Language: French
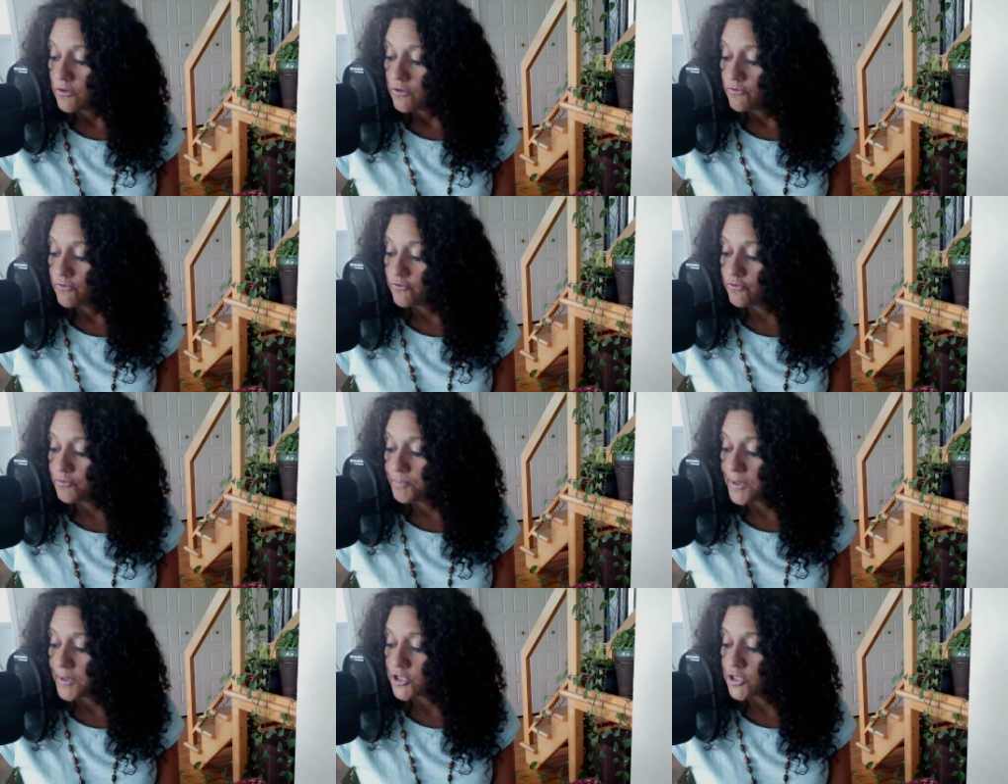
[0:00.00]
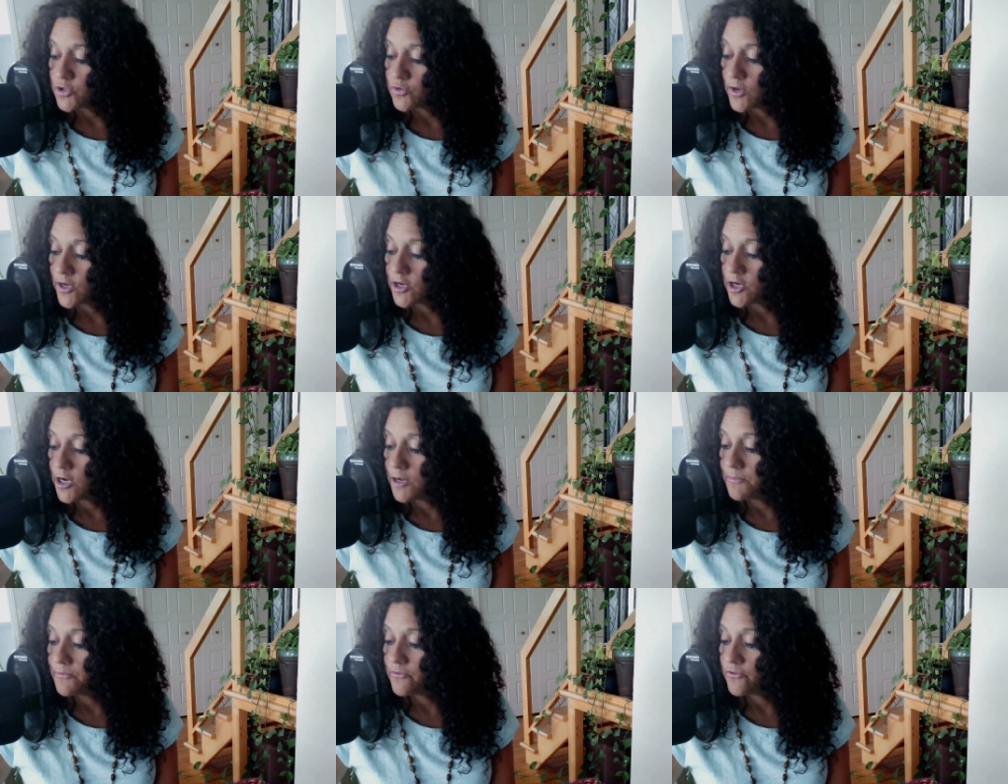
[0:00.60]
vous perçoit
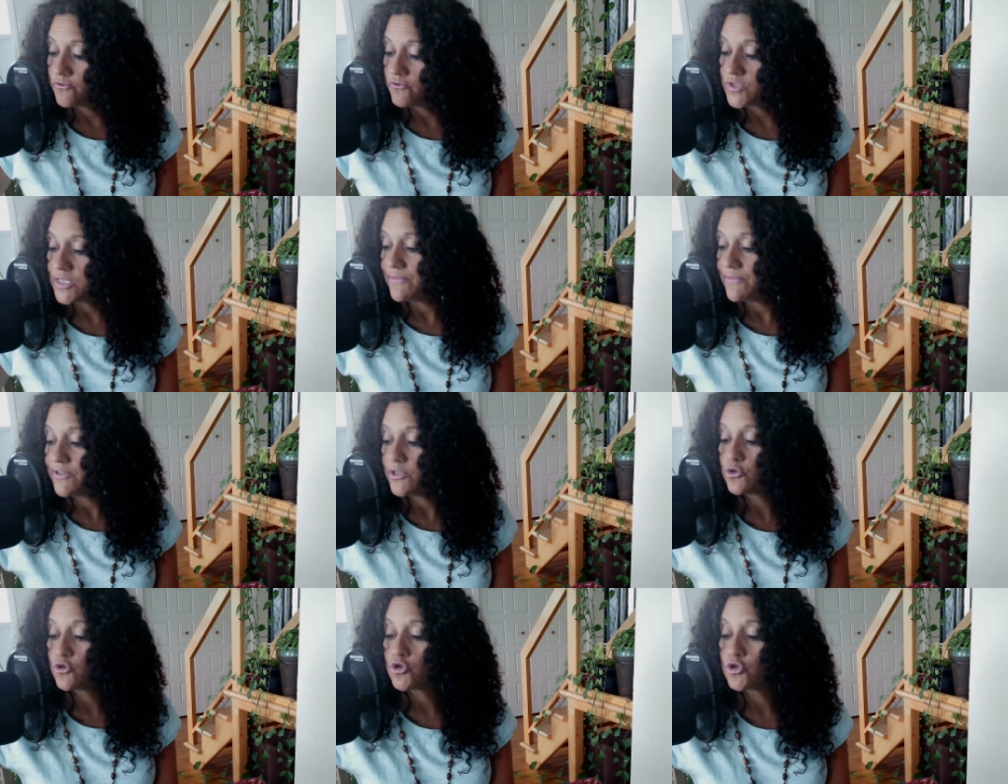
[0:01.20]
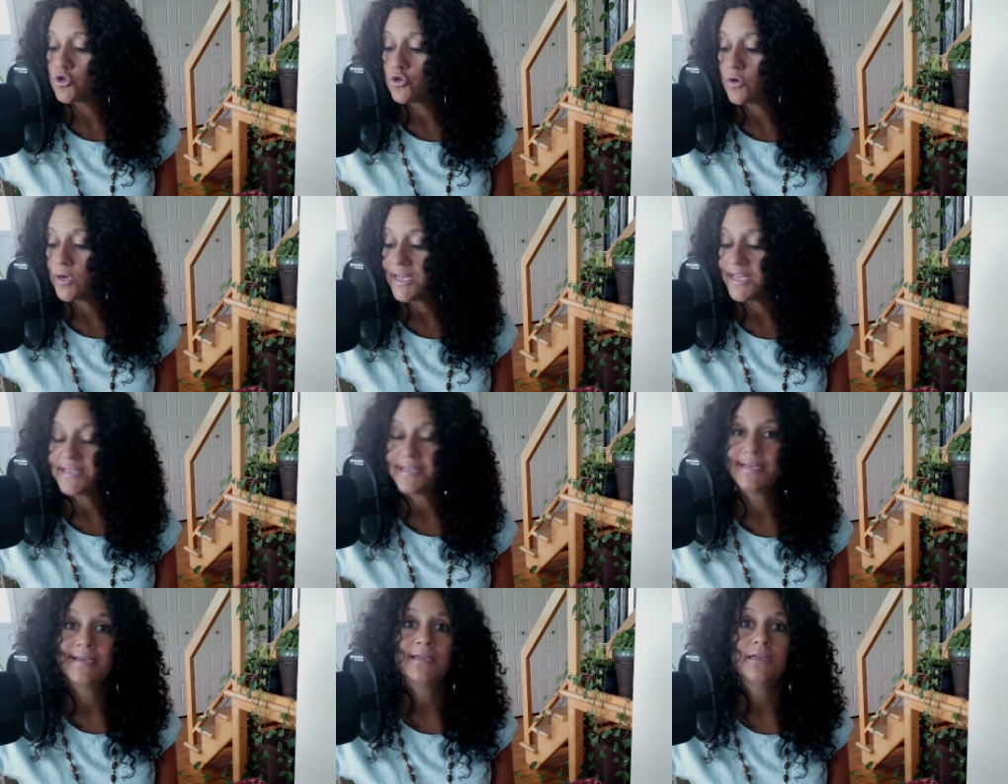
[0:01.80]
comme vous avez toujours
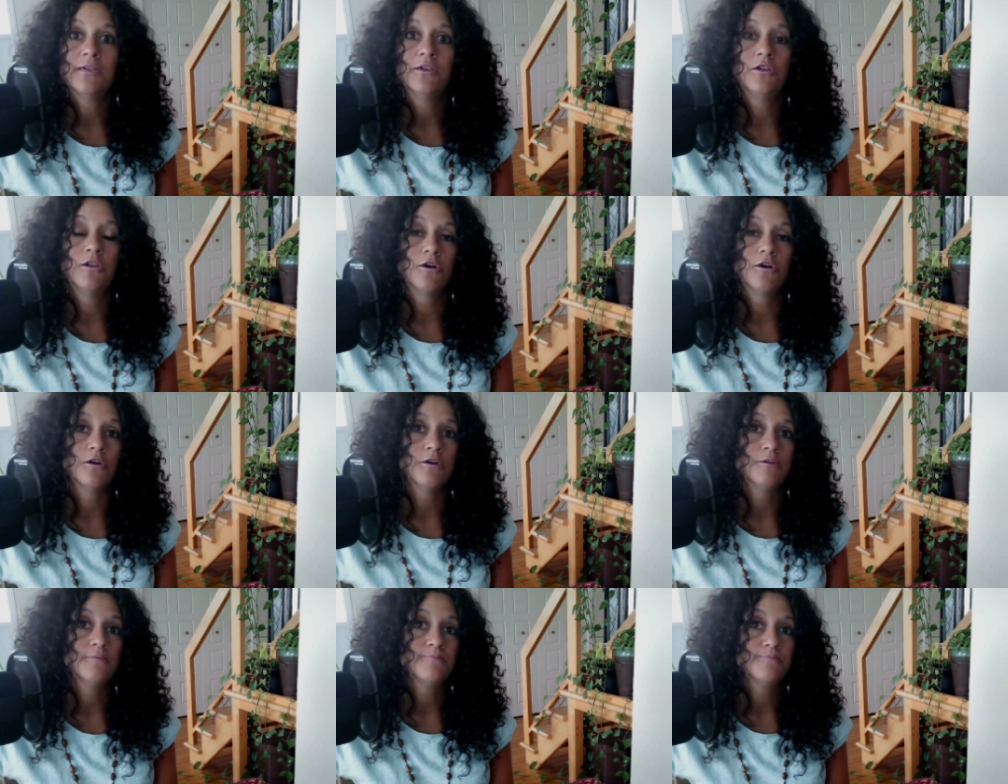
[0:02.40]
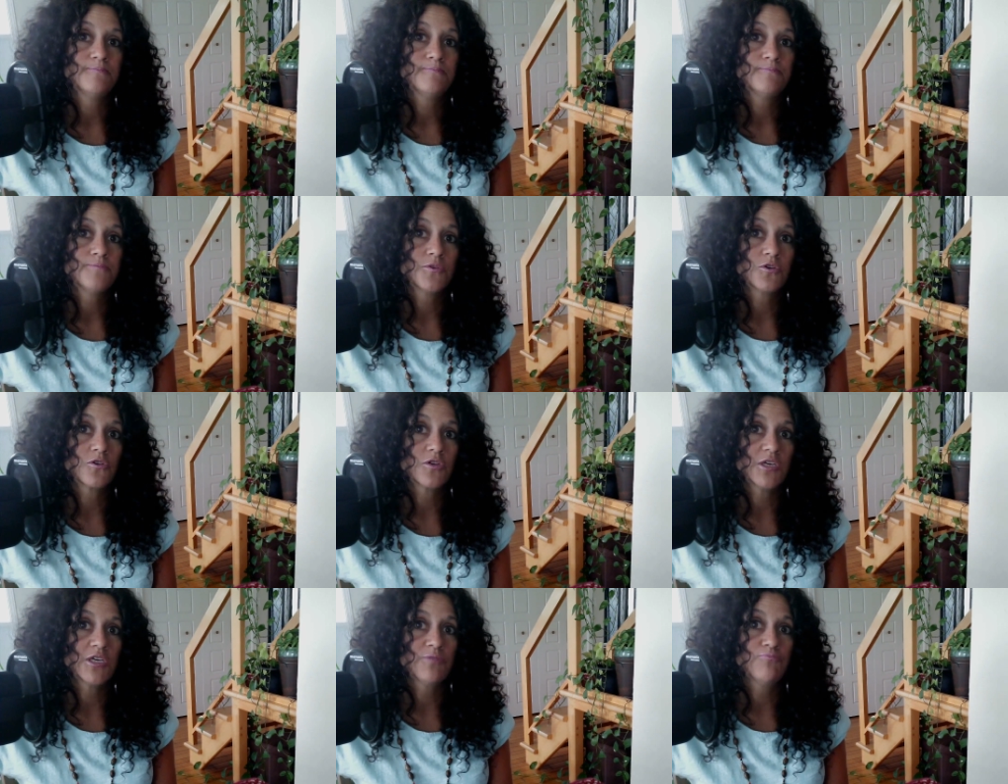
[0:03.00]
été là,
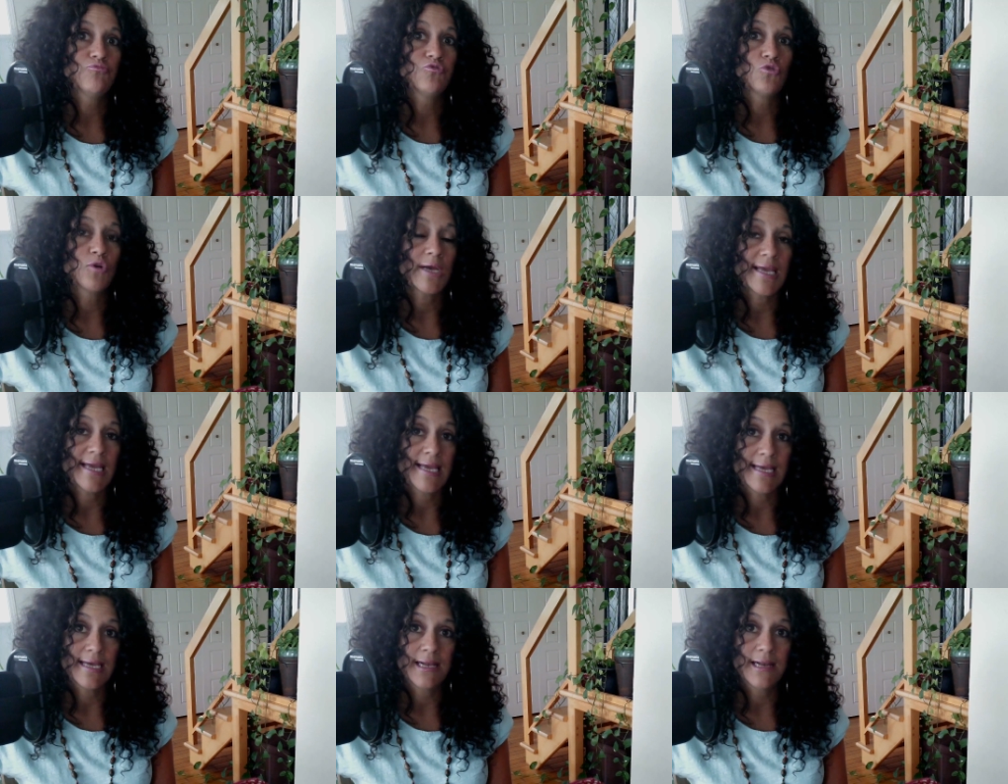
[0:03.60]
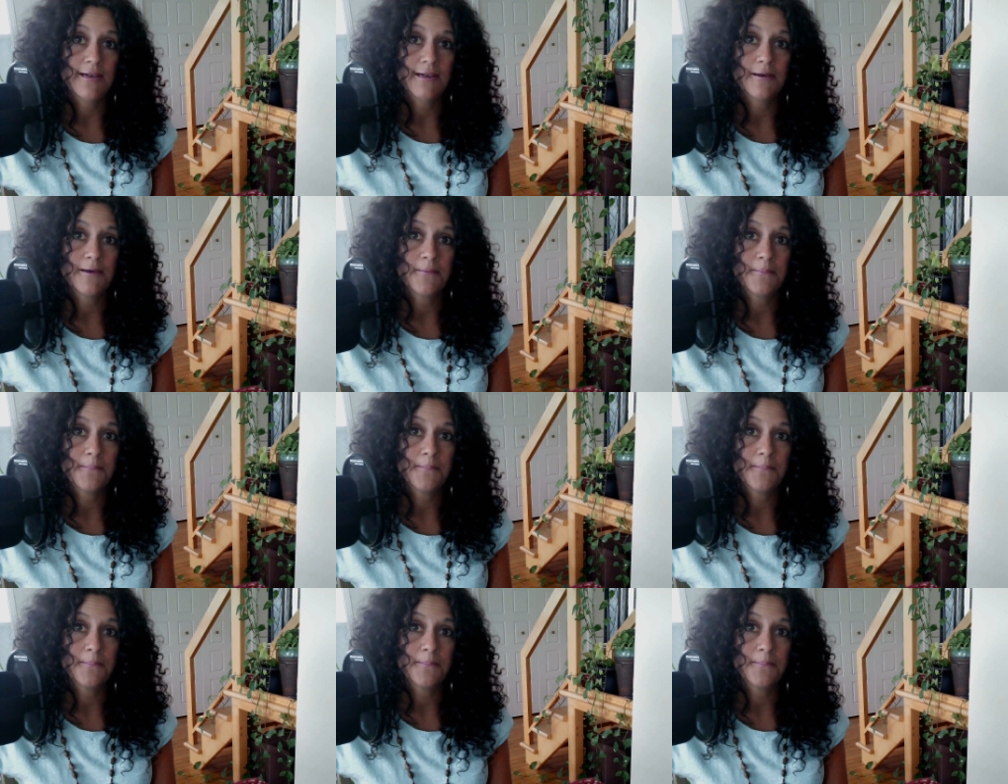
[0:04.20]
OK, pour elle,